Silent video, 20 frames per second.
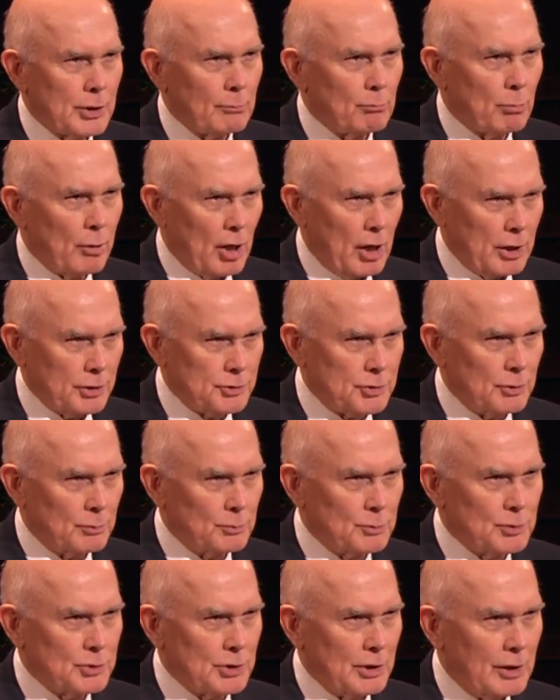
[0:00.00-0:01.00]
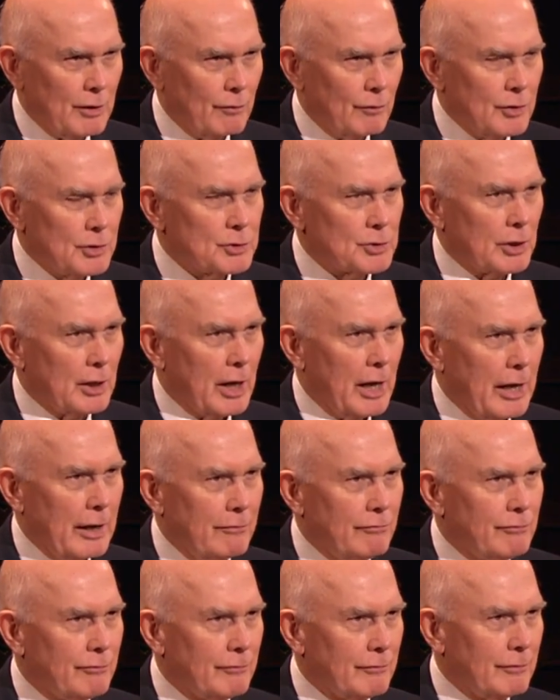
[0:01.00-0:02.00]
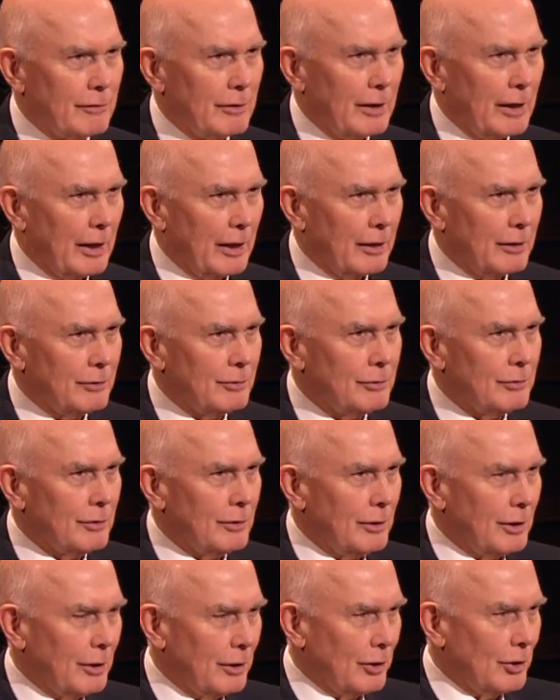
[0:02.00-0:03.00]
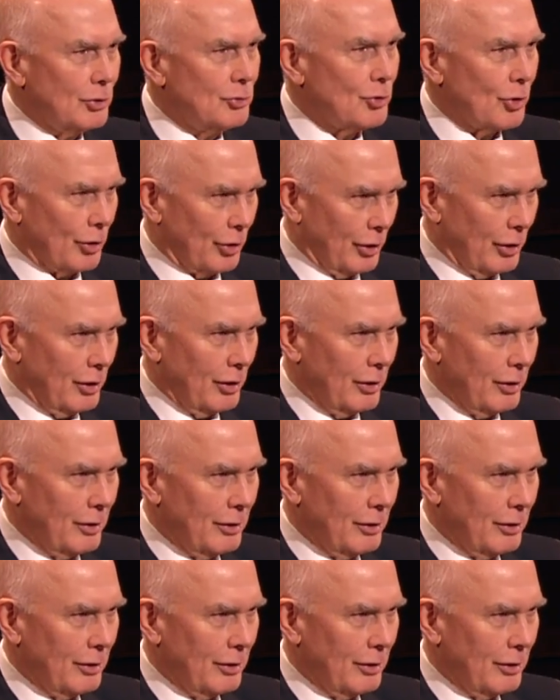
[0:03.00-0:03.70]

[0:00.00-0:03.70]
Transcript: 将在今生和永恒中成长兴旺。”